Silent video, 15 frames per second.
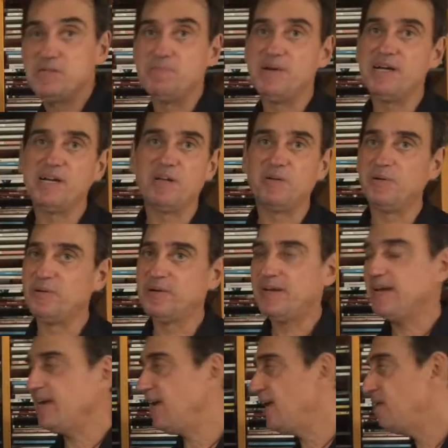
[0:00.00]
de manga
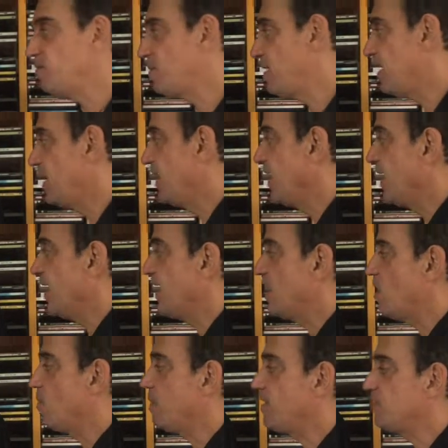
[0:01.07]
longa é uma é
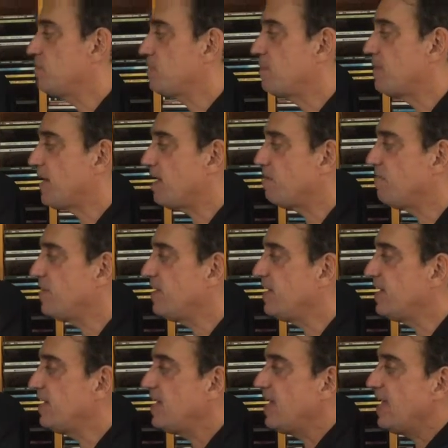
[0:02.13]
realmente uma
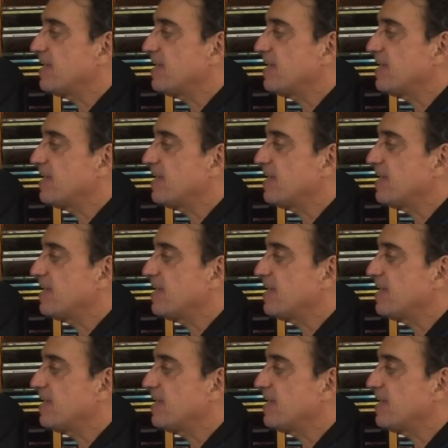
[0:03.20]
maravilha.